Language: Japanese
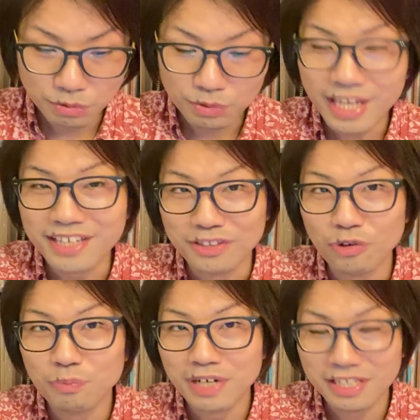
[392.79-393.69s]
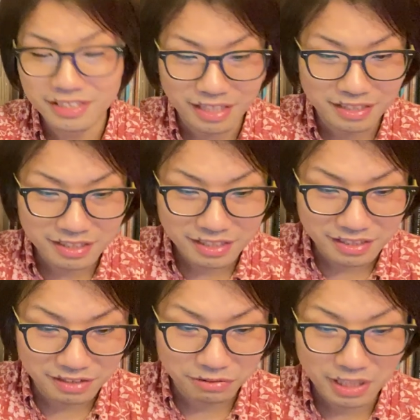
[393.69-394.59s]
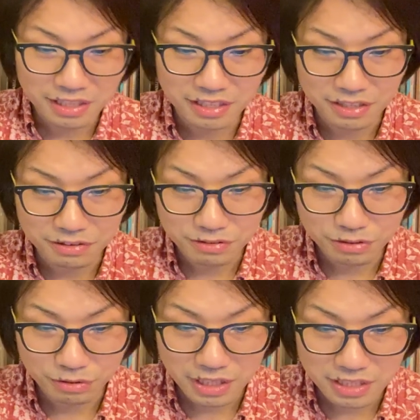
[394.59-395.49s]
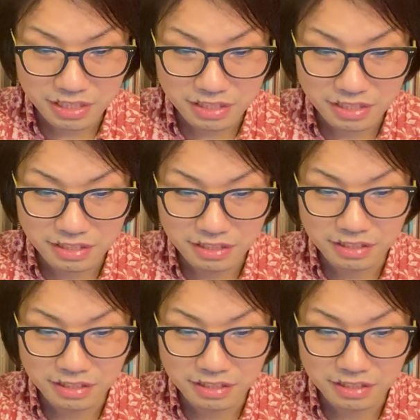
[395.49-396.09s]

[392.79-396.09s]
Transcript: ノーゲインノープランさんに、えっと、書いている人たち